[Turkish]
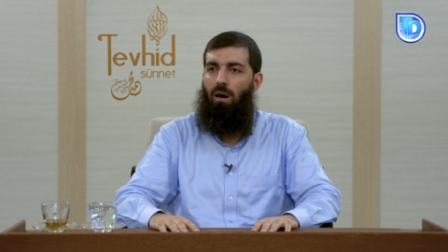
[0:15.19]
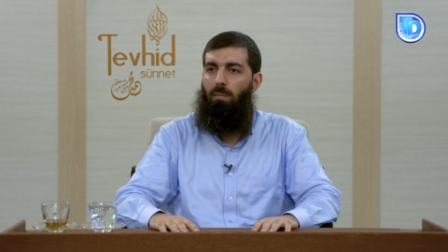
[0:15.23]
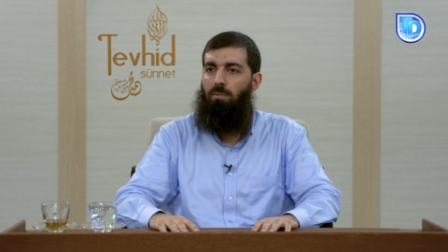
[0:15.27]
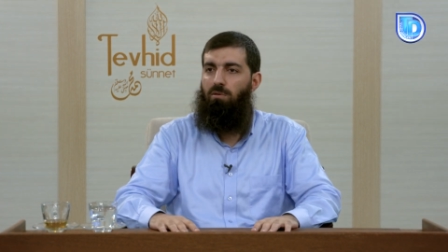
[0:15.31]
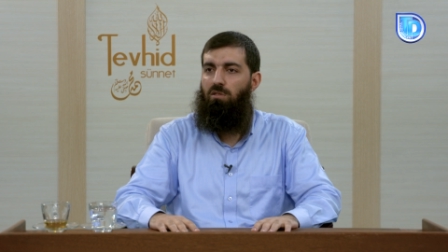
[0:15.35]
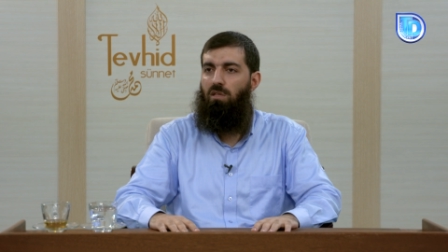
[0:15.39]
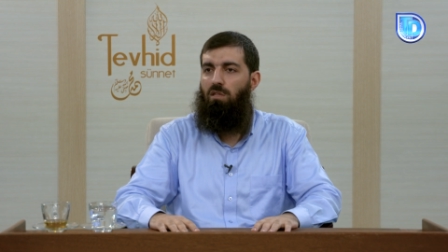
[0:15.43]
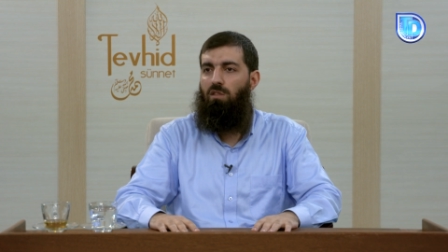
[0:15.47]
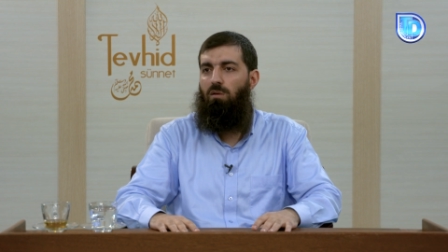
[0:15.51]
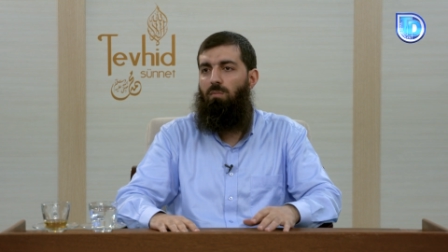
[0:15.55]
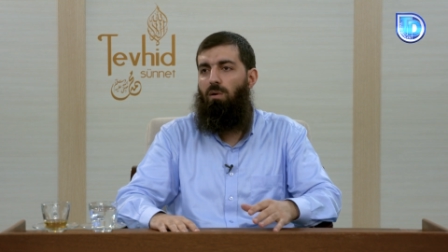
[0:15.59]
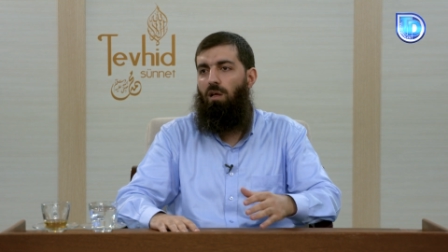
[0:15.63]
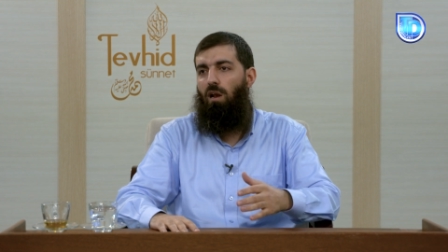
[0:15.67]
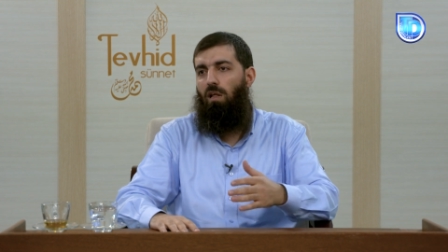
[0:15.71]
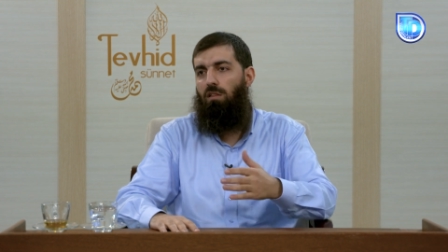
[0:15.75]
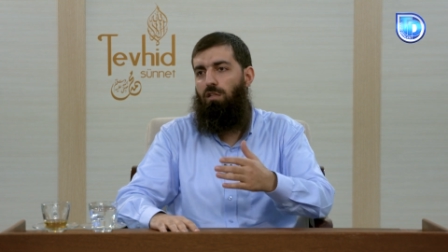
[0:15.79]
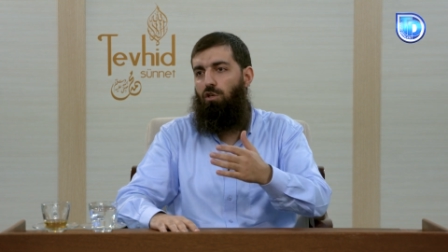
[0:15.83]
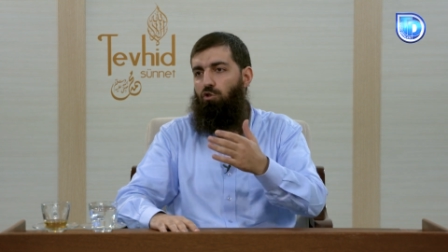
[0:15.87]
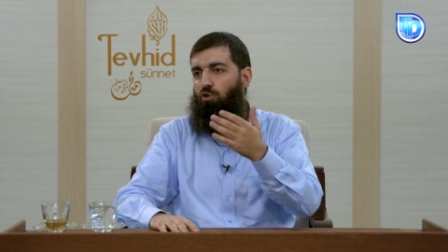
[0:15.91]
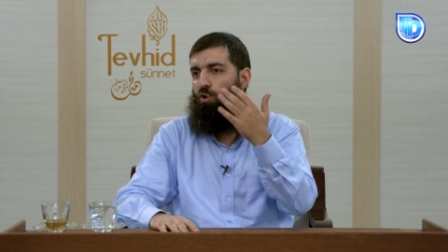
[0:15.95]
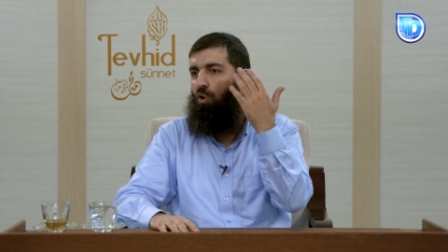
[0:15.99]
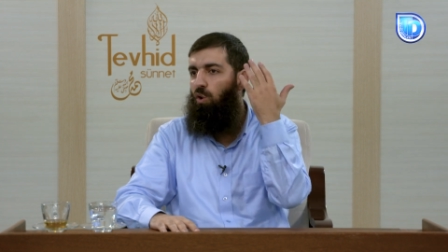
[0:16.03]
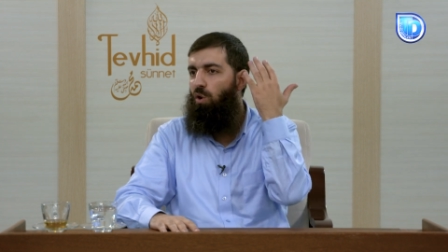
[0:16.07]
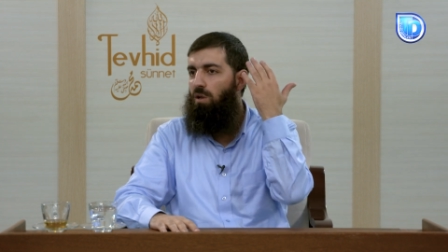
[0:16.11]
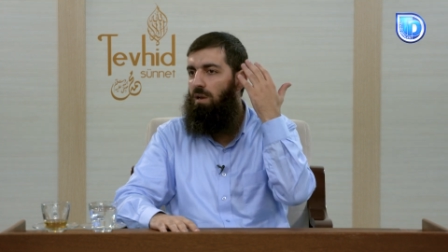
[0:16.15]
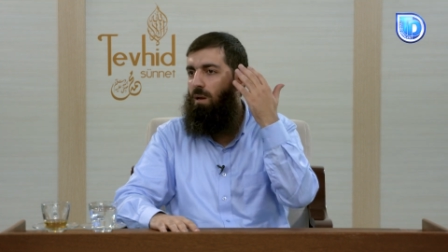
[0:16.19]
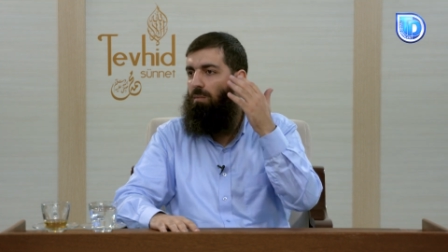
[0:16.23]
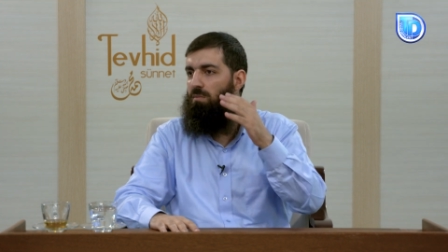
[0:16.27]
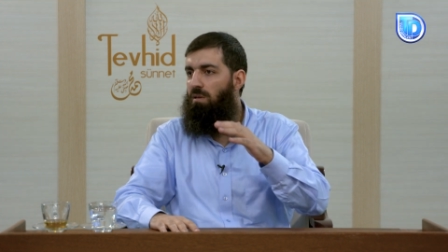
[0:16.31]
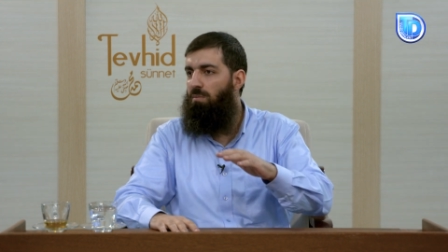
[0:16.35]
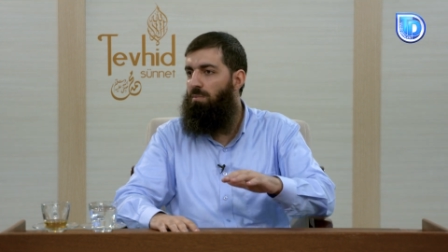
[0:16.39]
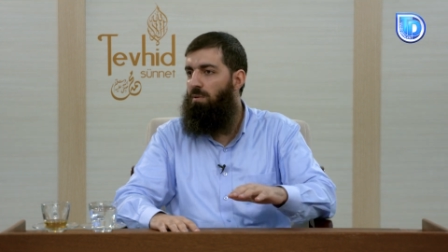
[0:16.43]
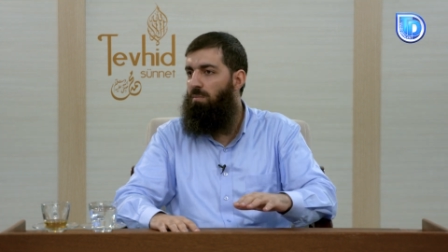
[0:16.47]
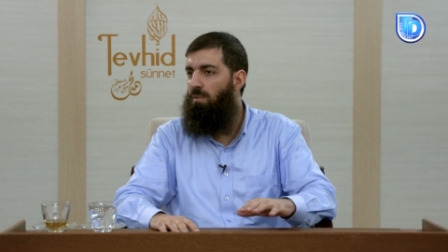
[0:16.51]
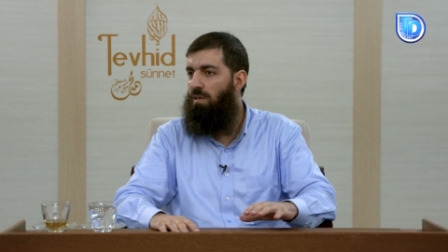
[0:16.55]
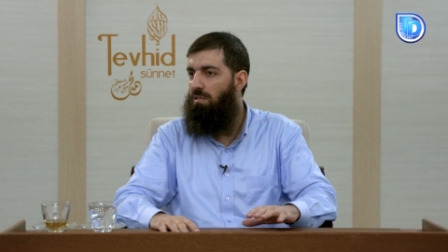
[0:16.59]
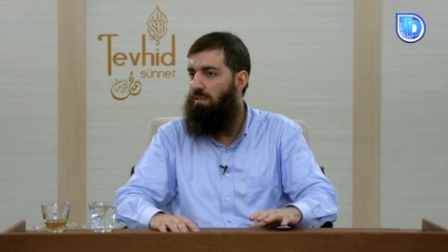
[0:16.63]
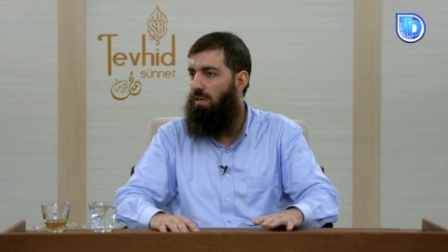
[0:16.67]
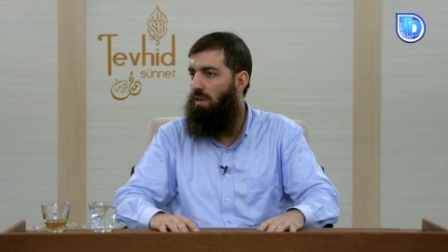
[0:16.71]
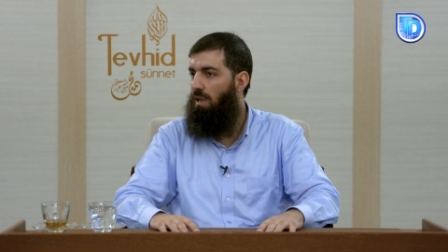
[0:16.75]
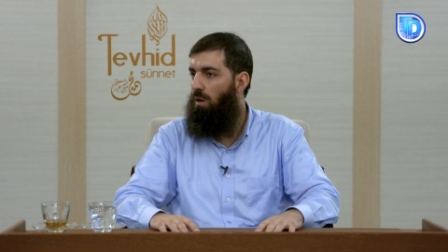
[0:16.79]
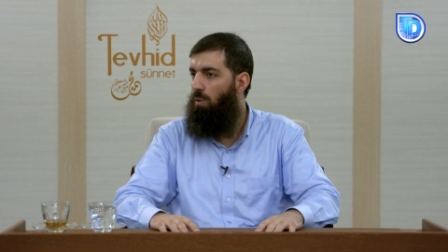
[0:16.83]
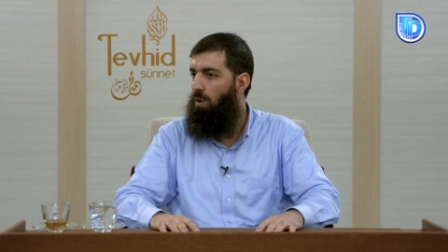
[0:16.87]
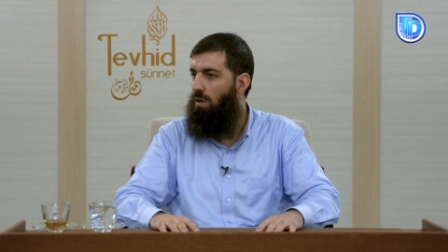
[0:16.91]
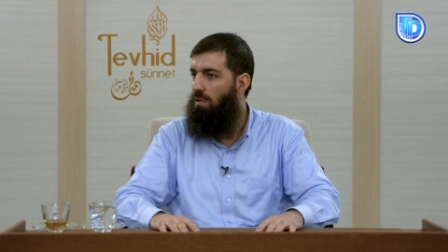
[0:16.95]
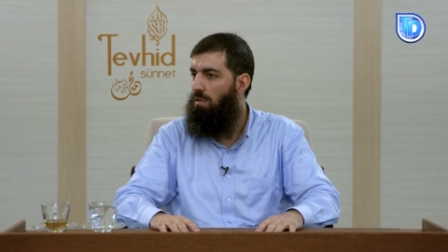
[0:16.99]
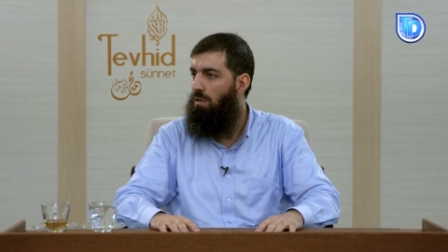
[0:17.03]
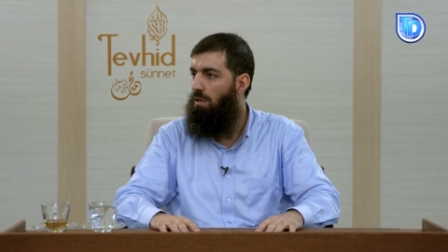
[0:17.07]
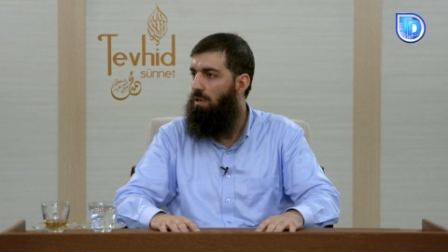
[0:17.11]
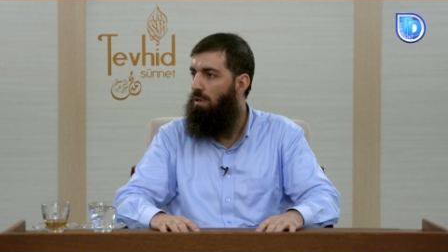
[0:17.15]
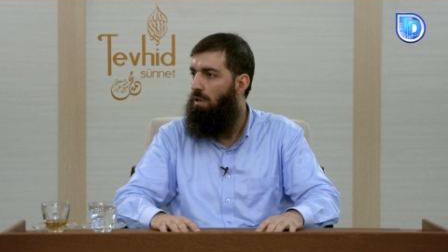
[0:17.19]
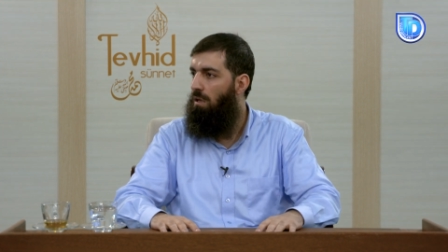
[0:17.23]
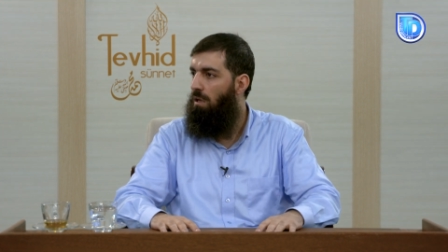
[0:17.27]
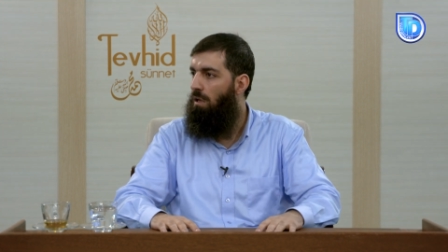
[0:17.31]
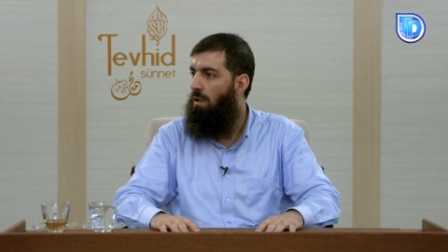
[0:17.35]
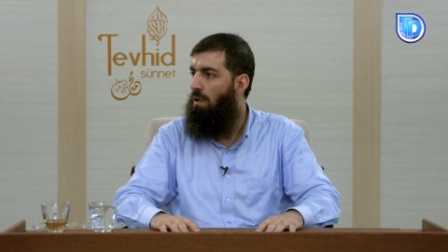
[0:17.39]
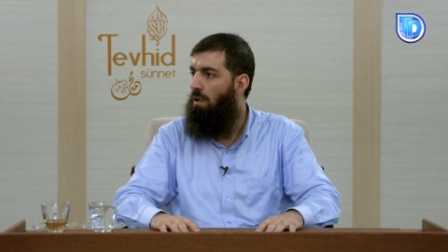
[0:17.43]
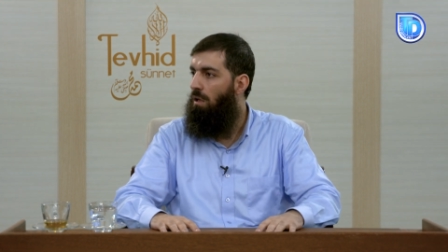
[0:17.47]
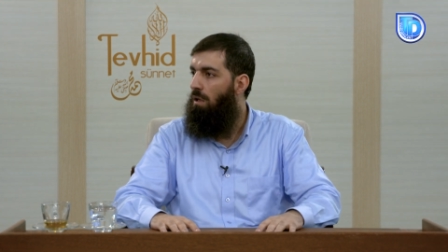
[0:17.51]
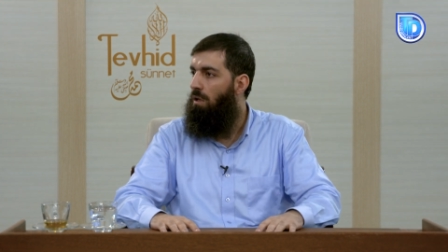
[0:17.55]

abi dedim herhalde çok önemli bir mesele var ki